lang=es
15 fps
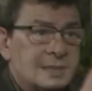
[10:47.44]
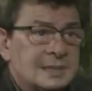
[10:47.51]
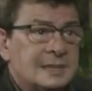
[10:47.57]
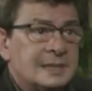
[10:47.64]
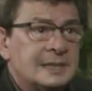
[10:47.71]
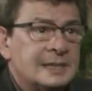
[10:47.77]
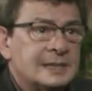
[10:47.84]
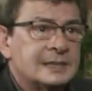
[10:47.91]
de
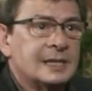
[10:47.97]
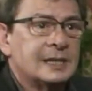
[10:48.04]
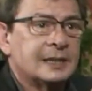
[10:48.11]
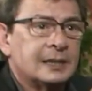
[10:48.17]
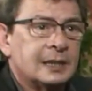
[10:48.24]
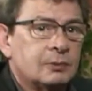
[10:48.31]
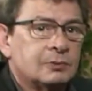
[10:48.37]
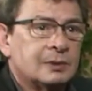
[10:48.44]
quién es el
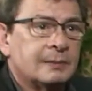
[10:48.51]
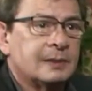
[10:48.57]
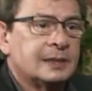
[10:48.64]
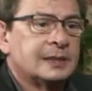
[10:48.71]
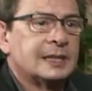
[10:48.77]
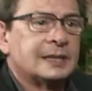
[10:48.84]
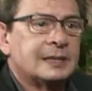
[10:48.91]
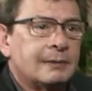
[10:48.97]
que de alguna
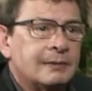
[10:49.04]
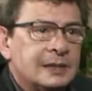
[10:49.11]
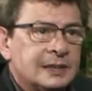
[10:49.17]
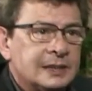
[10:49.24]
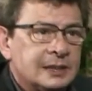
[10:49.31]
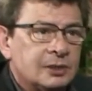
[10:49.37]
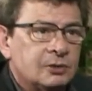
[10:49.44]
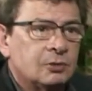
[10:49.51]
manera estaba
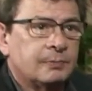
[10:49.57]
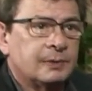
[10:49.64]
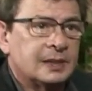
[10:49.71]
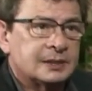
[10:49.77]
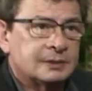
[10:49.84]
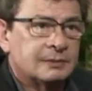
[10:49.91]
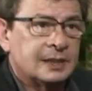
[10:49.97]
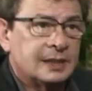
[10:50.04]
eligiendo para
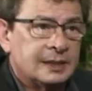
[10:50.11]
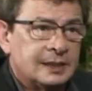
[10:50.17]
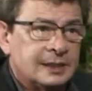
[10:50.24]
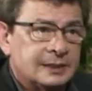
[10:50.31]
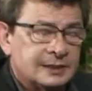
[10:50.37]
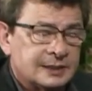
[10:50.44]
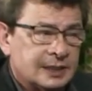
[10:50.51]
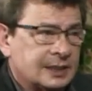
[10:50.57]
llevar
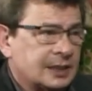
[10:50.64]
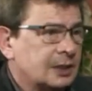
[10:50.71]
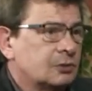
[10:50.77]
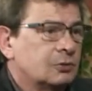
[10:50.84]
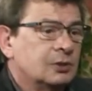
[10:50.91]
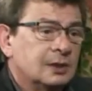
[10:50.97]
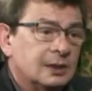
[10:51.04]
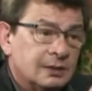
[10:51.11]
adelante ese
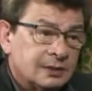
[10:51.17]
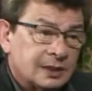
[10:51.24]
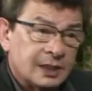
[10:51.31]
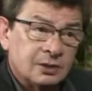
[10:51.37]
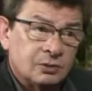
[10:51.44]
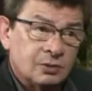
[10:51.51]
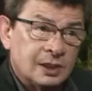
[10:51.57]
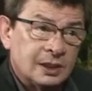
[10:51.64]
cargo.
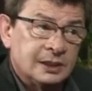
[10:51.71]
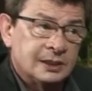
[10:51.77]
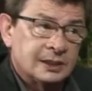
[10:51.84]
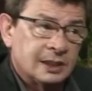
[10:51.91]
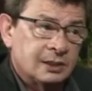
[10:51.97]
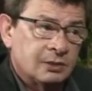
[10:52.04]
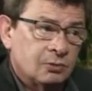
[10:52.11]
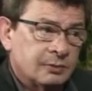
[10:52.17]
Tanto la
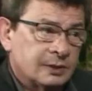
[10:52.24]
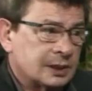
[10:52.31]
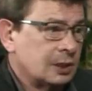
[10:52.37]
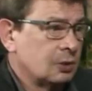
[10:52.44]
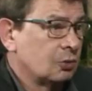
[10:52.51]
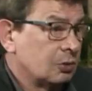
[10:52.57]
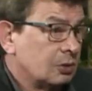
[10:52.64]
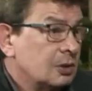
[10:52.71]
lista de
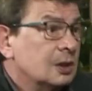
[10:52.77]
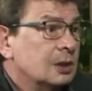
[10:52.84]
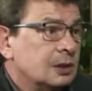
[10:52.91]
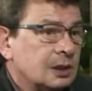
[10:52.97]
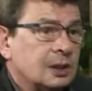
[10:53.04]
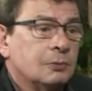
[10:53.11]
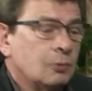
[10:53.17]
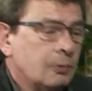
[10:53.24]
gobernador,
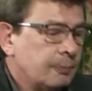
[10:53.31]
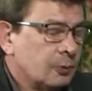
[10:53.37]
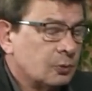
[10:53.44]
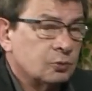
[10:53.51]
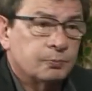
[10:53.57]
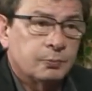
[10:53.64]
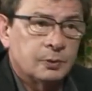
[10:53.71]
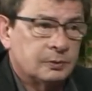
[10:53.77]
digamos,
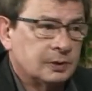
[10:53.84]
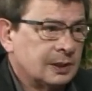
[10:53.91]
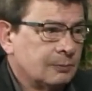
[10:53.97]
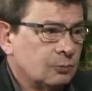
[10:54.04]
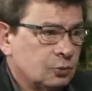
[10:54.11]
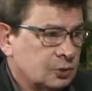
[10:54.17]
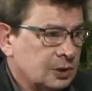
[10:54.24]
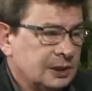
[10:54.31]
por, por
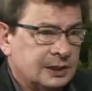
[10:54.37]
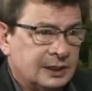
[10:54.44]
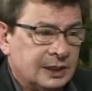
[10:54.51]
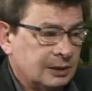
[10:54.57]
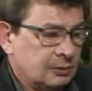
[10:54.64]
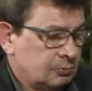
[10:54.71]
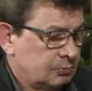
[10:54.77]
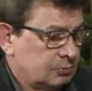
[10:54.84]
digamos,
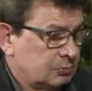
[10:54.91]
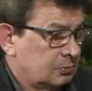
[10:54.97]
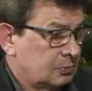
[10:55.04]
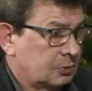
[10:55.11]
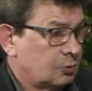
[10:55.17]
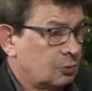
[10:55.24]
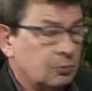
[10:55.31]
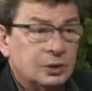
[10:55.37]
este
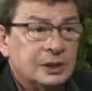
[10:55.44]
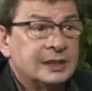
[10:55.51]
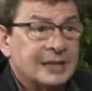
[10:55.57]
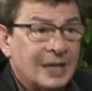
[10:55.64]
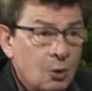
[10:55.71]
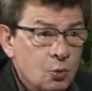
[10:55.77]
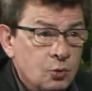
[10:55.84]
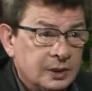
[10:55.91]
como
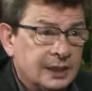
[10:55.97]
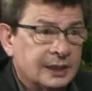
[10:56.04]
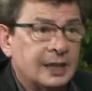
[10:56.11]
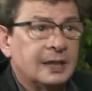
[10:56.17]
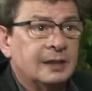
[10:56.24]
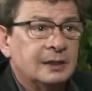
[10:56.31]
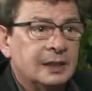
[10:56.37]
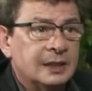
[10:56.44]
lista
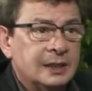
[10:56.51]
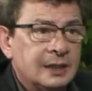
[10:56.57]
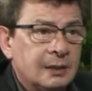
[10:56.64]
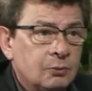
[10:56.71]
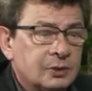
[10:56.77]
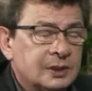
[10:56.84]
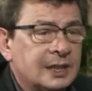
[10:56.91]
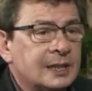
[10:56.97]
única, era
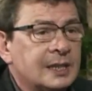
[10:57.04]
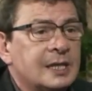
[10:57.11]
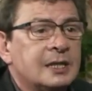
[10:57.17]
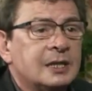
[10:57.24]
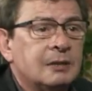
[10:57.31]
votada